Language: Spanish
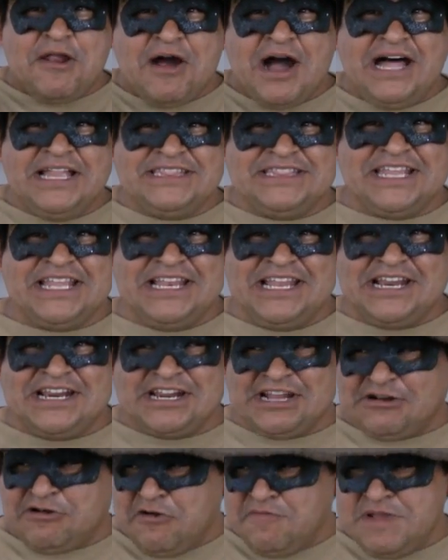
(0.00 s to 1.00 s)
Pero
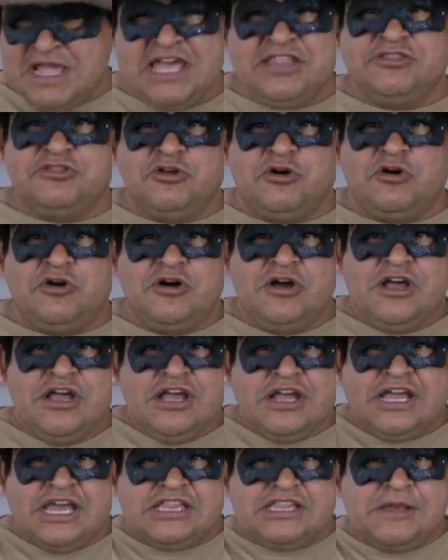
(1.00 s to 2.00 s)
antes les
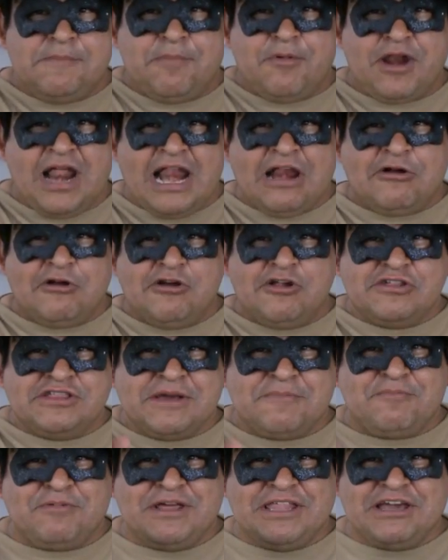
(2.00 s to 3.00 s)
recomiendo que si por
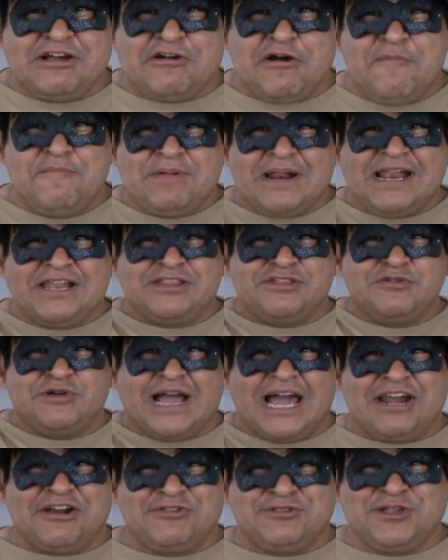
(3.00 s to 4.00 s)
algo no se puede
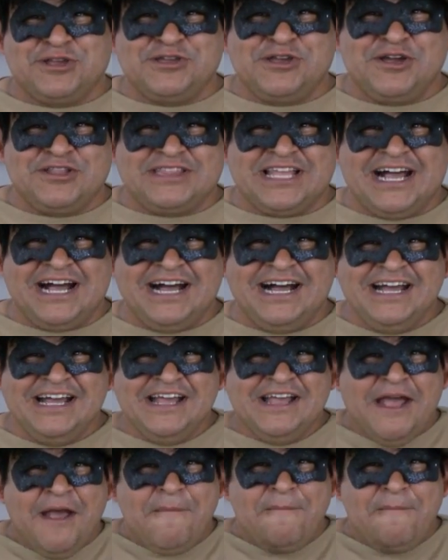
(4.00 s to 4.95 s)
comprar su carro Toyota,